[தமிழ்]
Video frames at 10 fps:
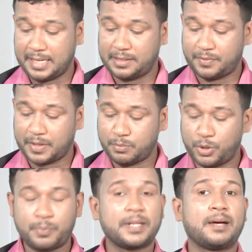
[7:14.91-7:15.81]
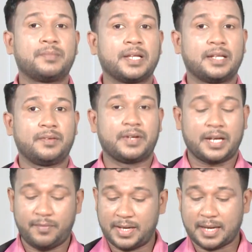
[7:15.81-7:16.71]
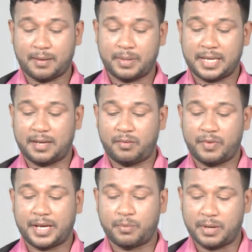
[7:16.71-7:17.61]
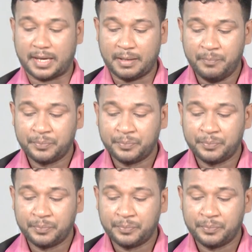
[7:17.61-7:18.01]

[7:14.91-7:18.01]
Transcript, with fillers: எதிர்வரும் முப்பதாம் தேதி வரை விளக்க மறியலில் வைக்குமாறு